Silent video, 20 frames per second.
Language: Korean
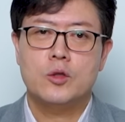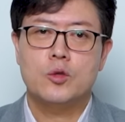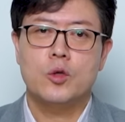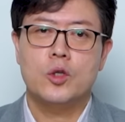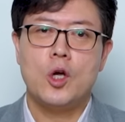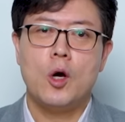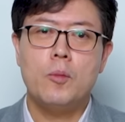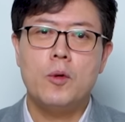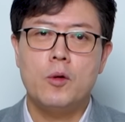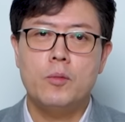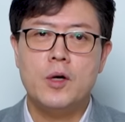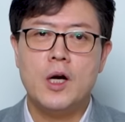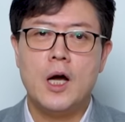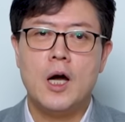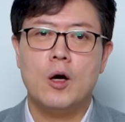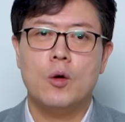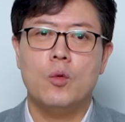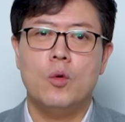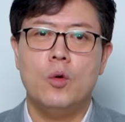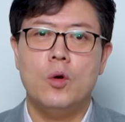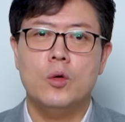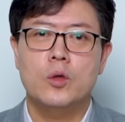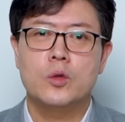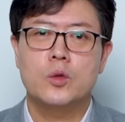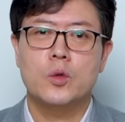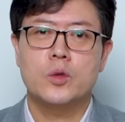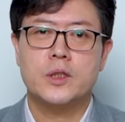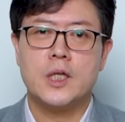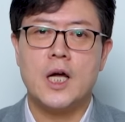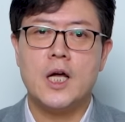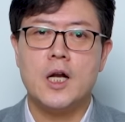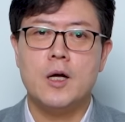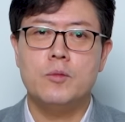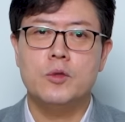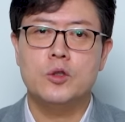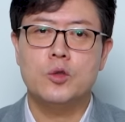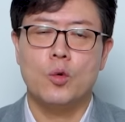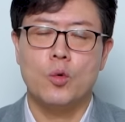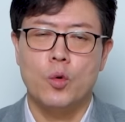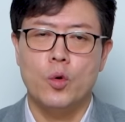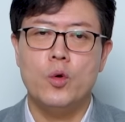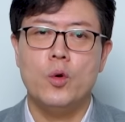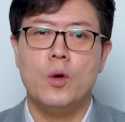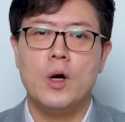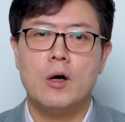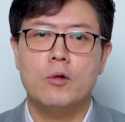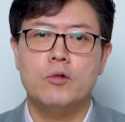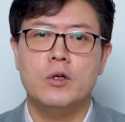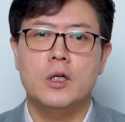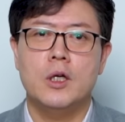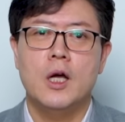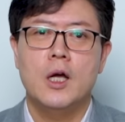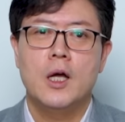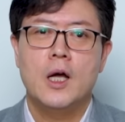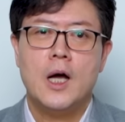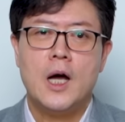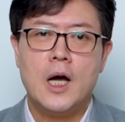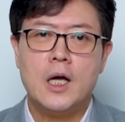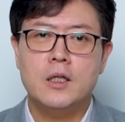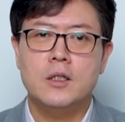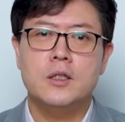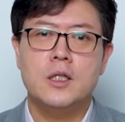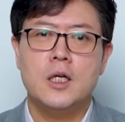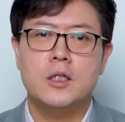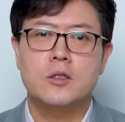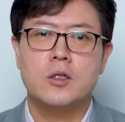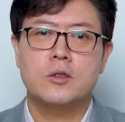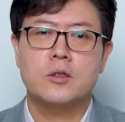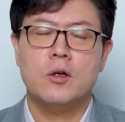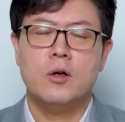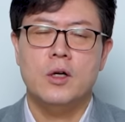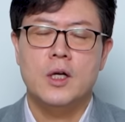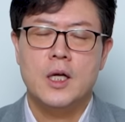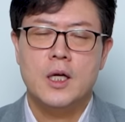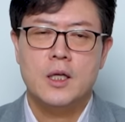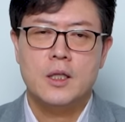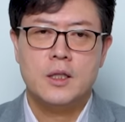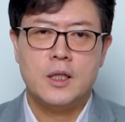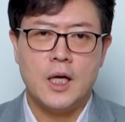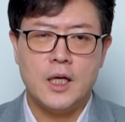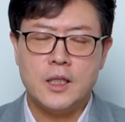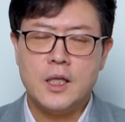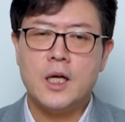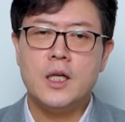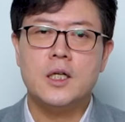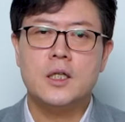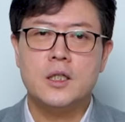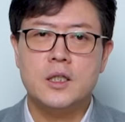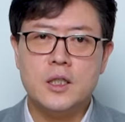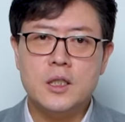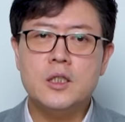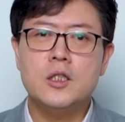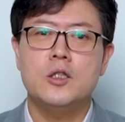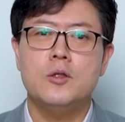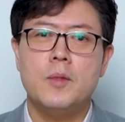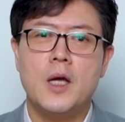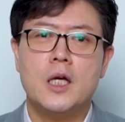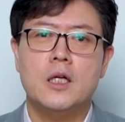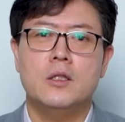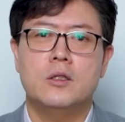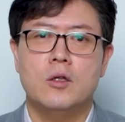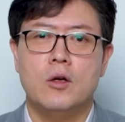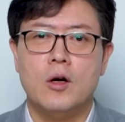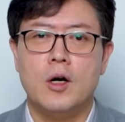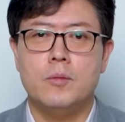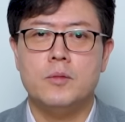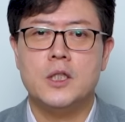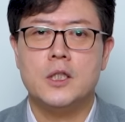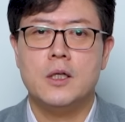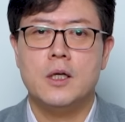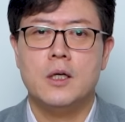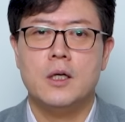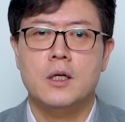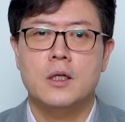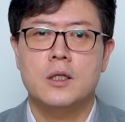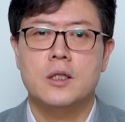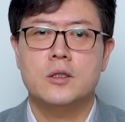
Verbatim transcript: 또 협업을 하고 또 사람을 또 고용하고 하는 데 있어서 대단히 큰 금액이 들어갑니다.